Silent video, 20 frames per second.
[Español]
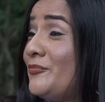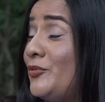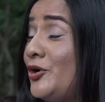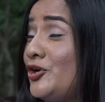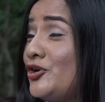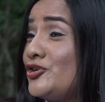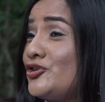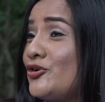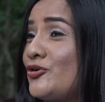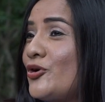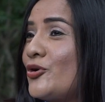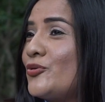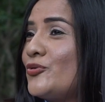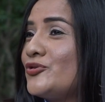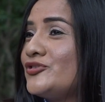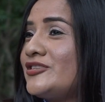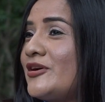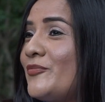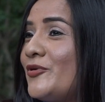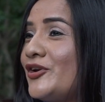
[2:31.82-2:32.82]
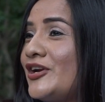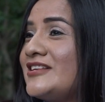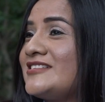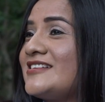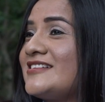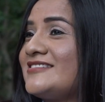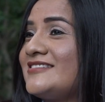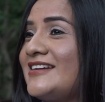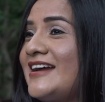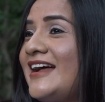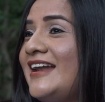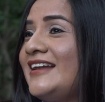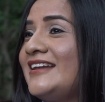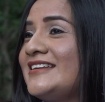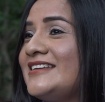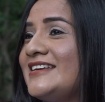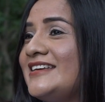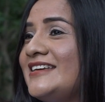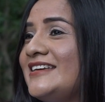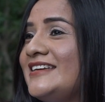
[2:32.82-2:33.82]
Bueno, Yokoku Sabor
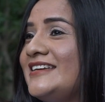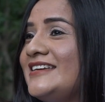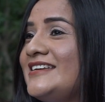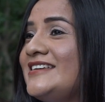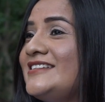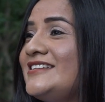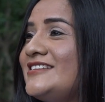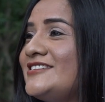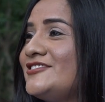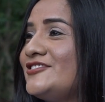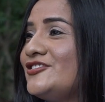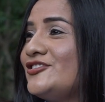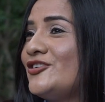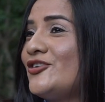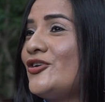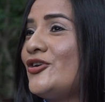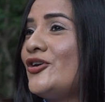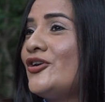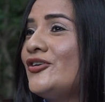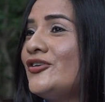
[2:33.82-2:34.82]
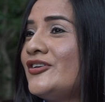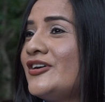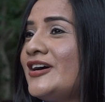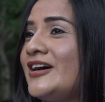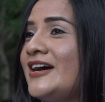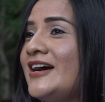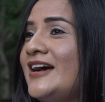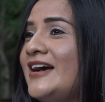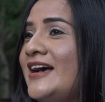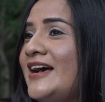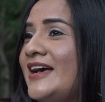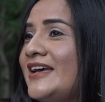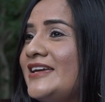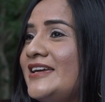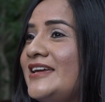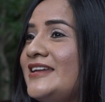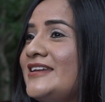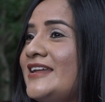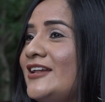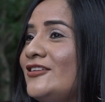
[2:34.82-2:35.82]
Ancestral inició
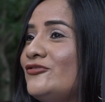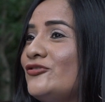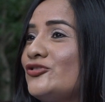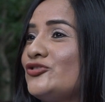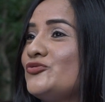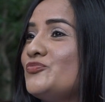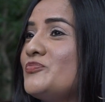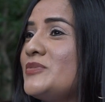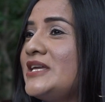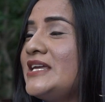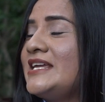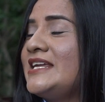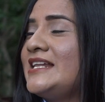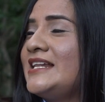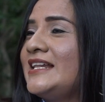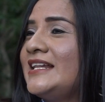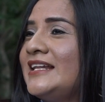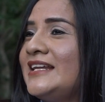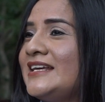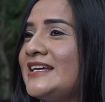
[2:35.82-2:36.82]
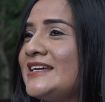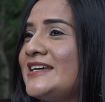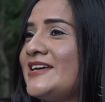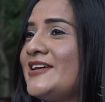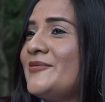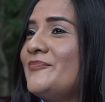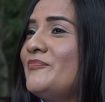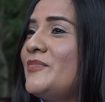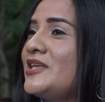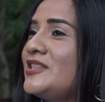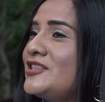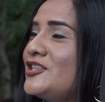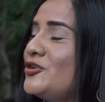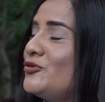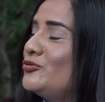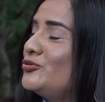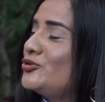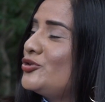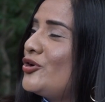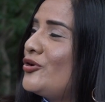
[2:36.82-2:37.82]
en el
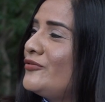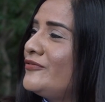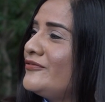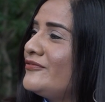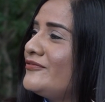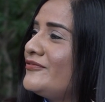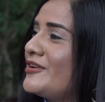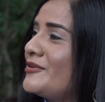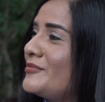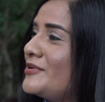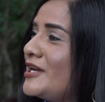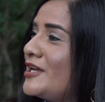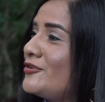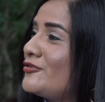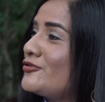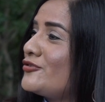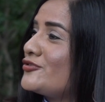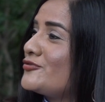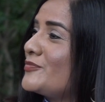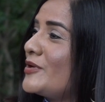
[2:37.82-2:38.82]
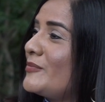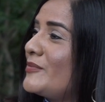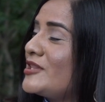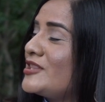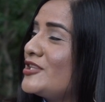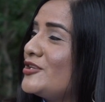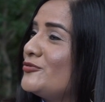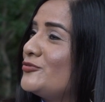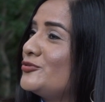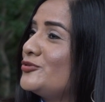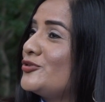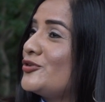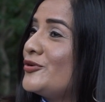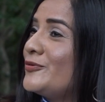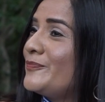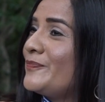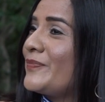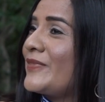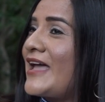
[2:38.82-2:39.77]
2021, febrero 2021,